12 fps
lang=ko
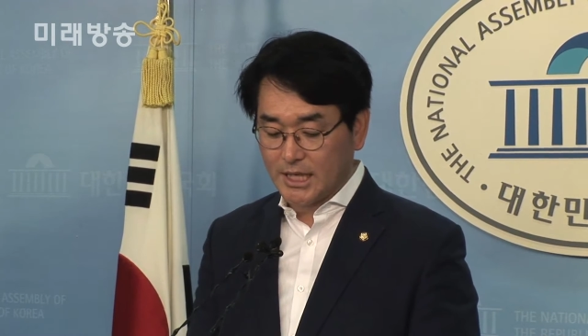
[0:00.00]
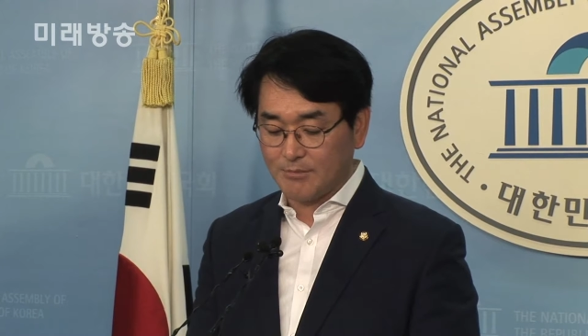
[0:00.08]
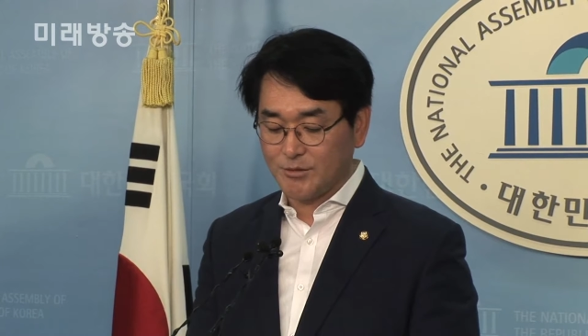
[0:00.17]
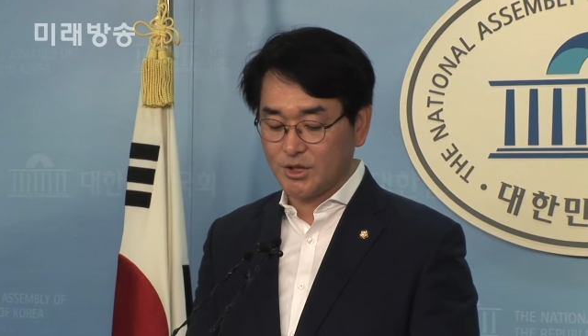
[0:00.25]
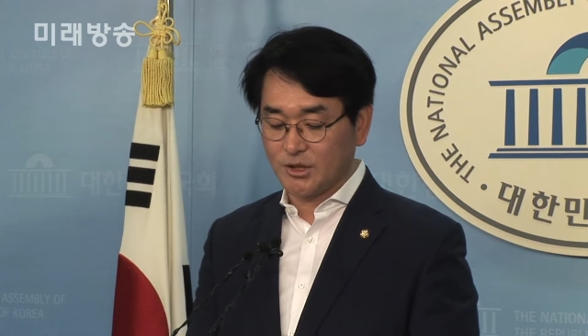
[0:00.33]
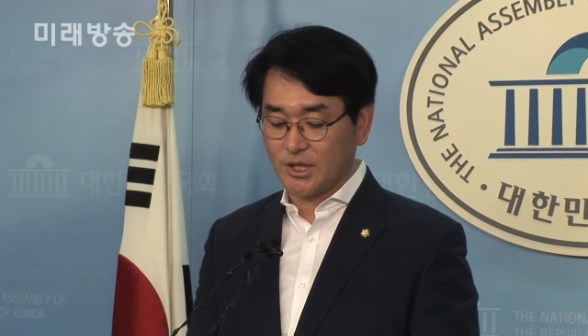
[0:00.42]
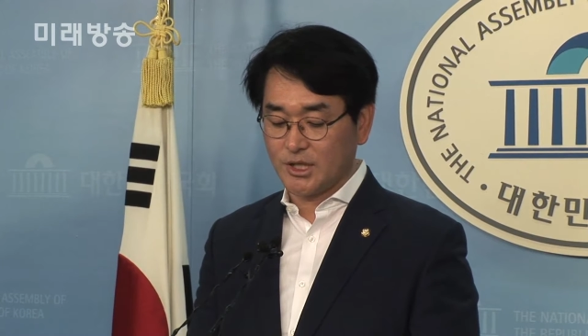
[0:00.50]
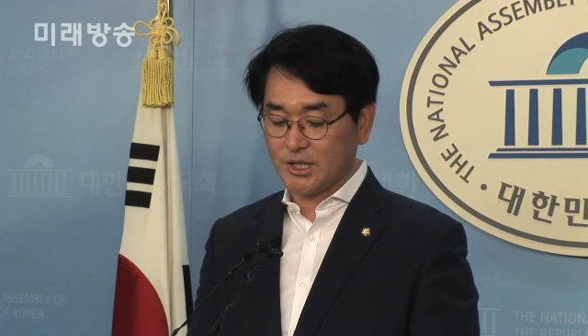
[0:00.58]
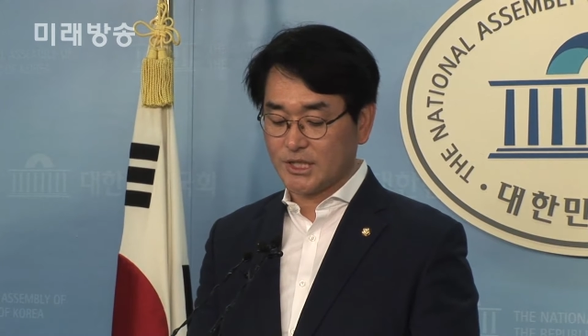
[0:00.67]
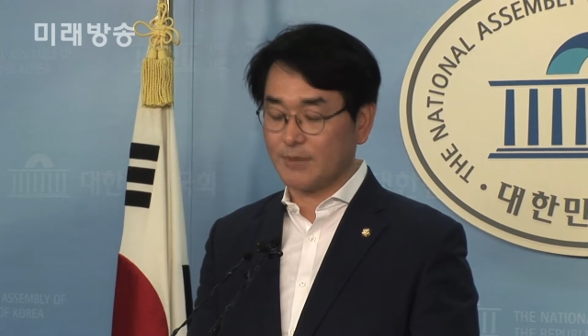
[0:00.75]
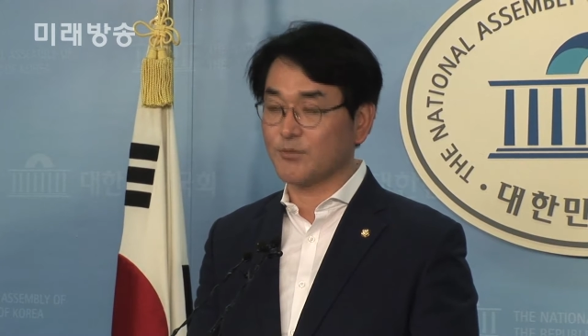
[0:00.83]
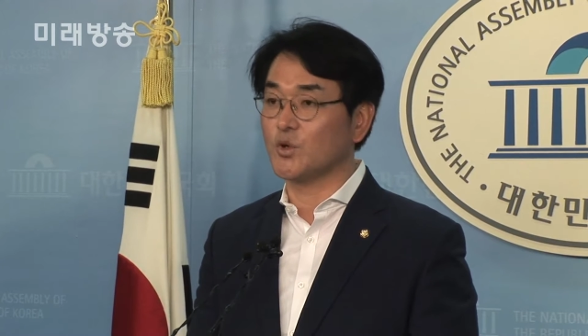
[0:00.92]

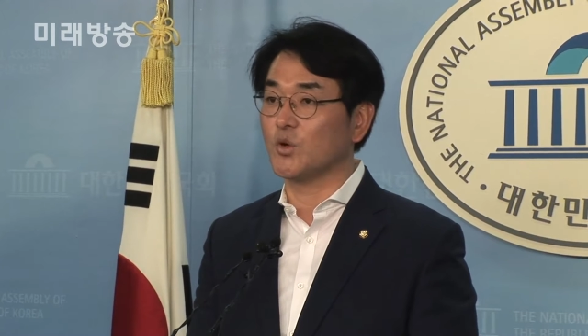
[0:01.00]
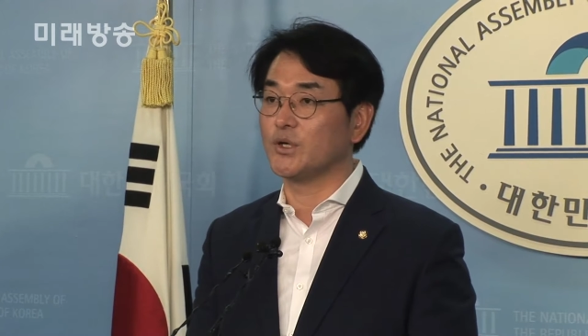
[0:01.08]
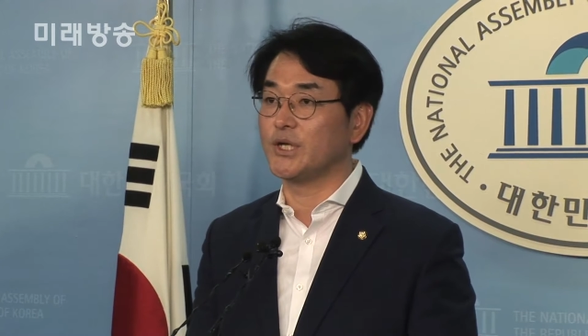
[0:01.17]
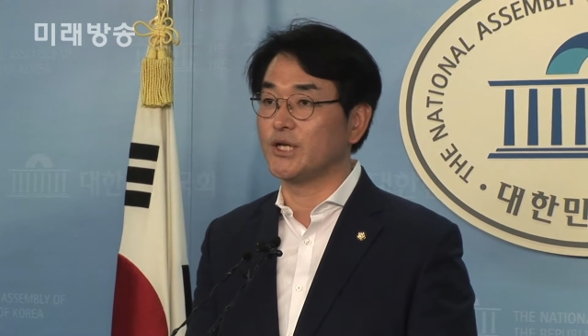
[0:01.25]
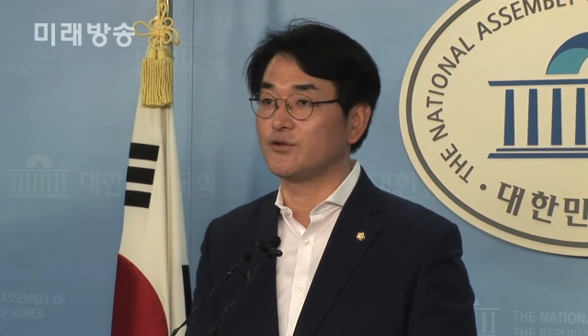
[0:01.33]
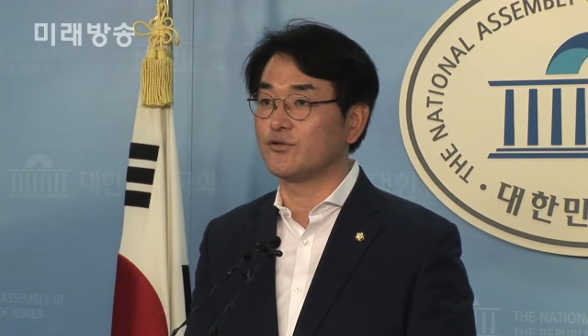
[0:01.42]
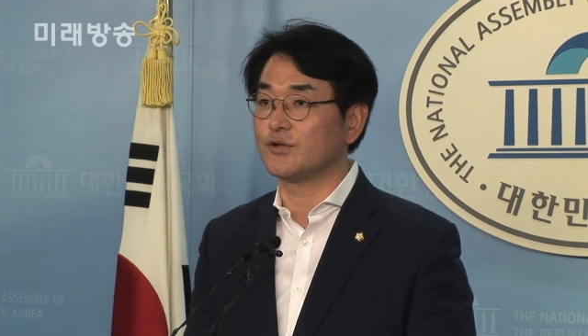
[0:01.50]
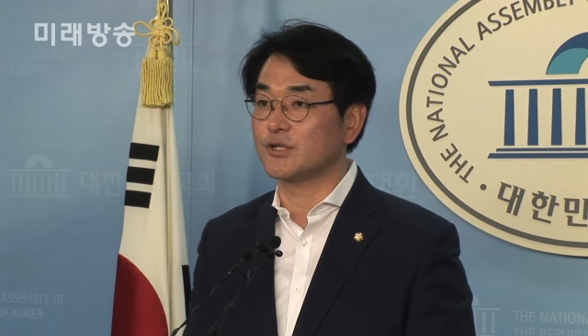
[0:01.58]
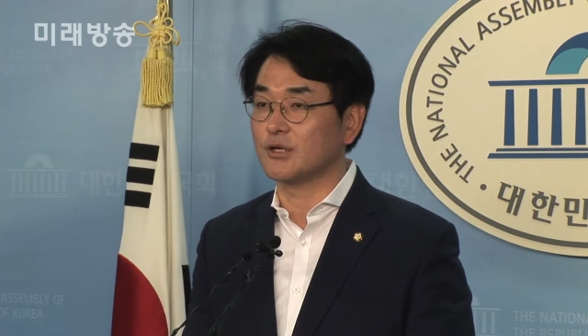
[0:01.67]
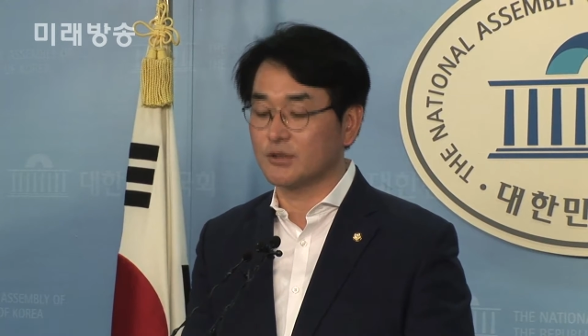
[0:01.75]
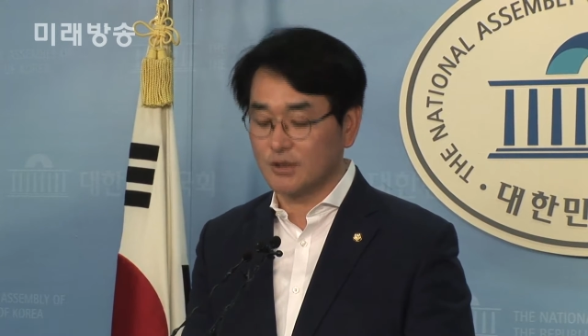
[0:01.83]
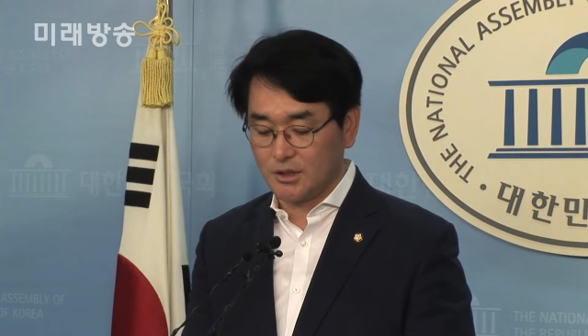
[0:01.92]
감정인, 참고인의
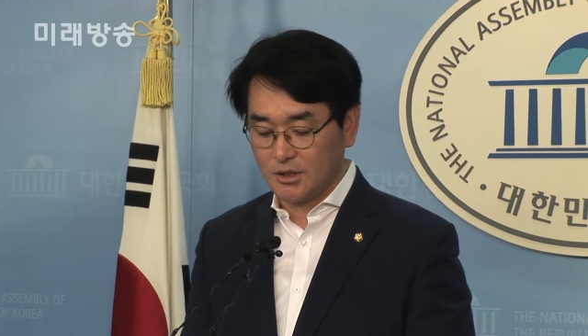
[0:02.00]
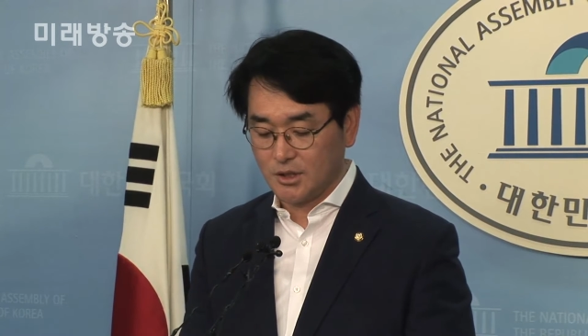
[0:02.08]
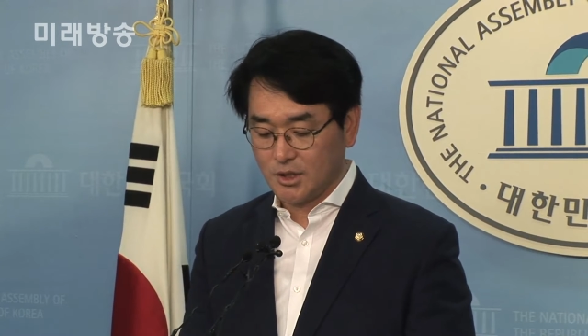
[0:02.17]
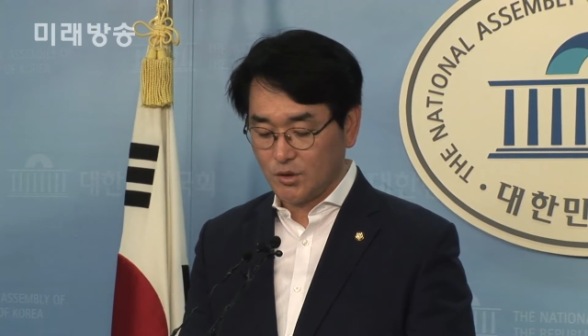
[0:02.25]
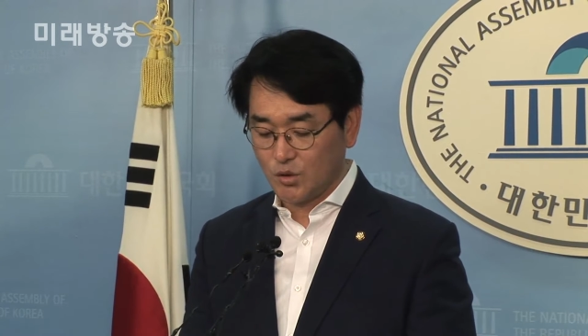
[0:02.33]
출석을